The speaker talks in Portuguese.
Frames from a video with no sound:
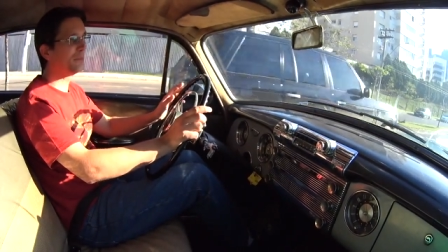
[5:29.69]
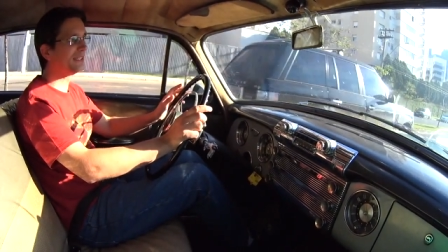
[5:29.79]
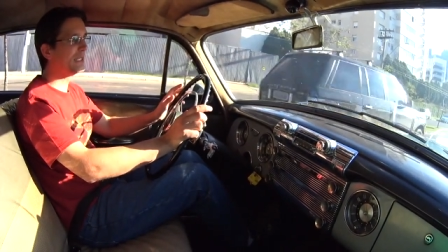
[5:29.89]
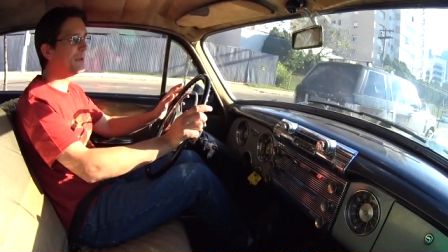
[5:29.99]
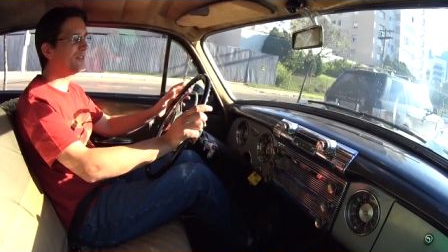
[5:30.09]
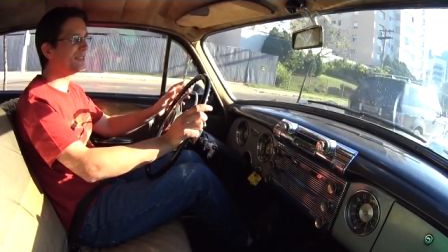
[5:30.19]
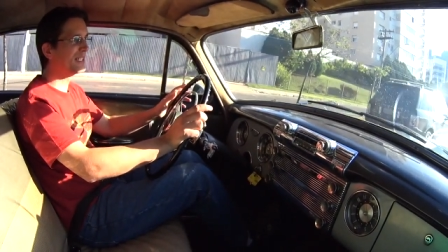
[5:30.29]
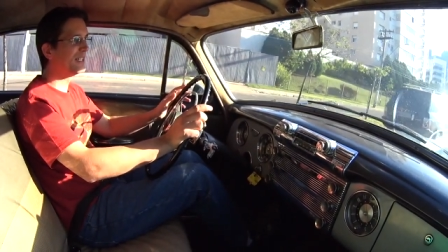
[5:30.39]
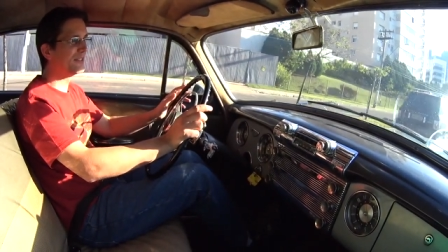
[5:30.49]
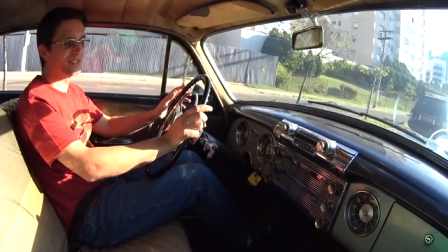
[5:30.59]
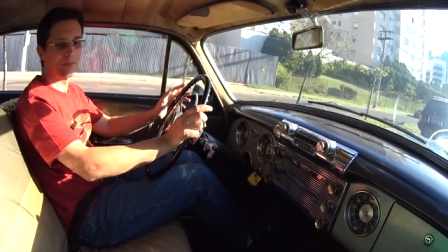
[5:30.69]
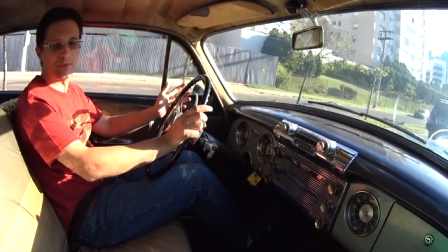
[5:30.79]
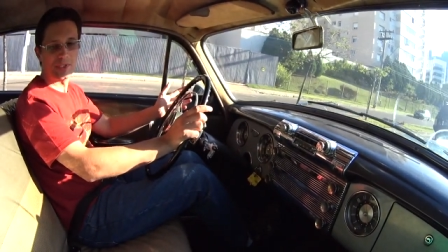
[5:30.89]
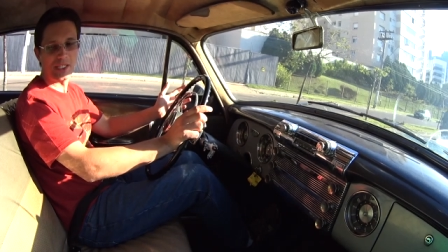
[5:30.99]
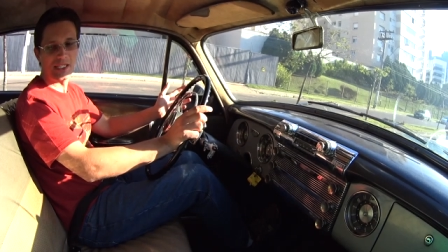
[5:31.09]
Mas é meio estranho, assim,
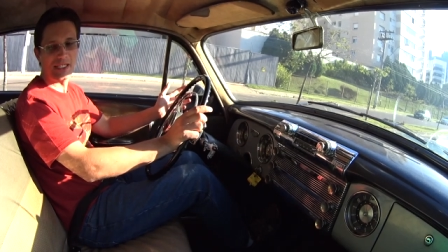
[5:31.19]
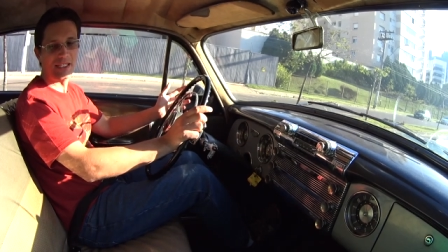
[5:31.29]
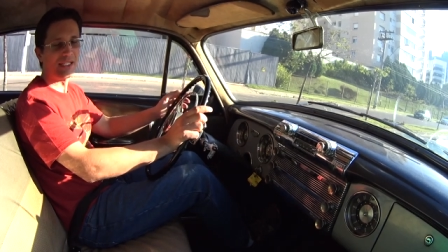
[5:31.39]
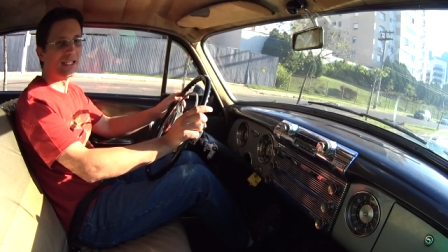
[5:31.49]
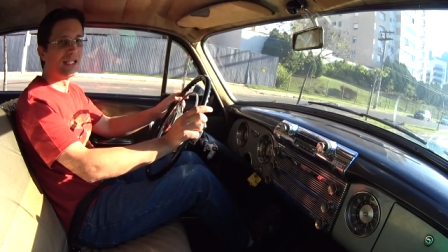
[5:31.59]
porque